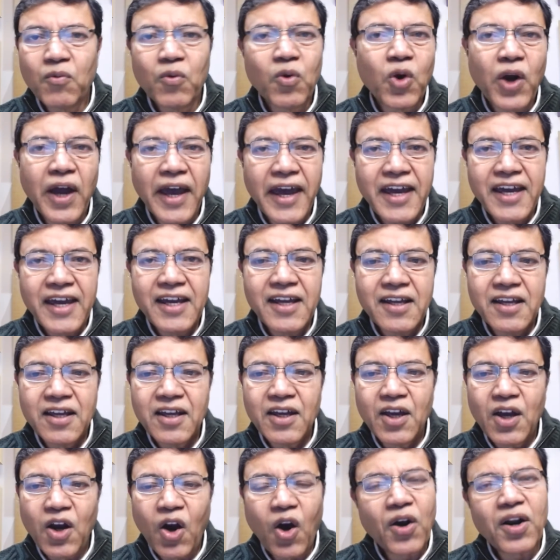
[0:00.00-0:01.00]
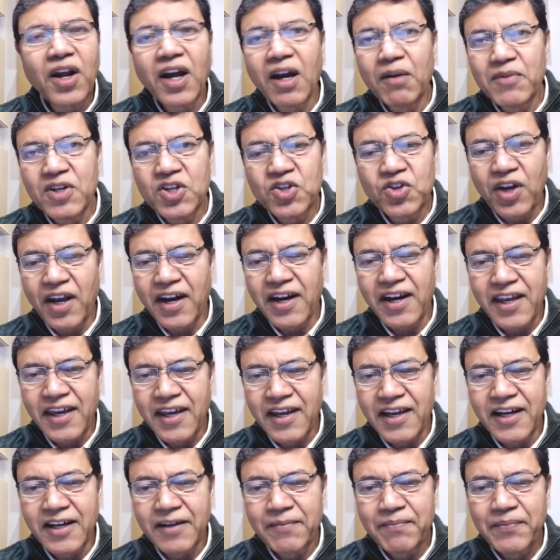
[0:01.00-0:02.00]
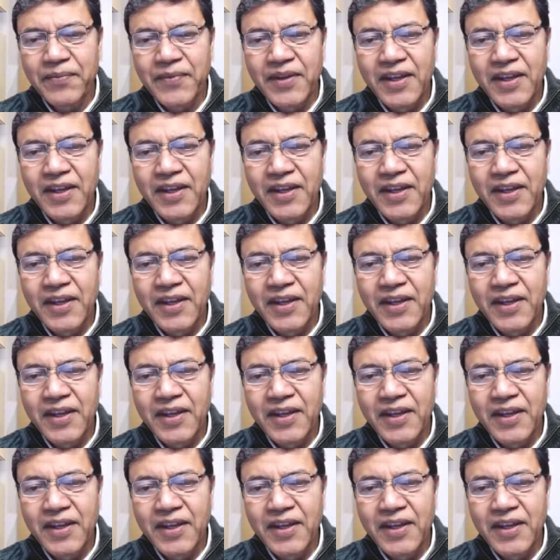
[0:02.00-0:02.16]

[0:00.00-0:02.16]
वो है और हमेशा रहेगा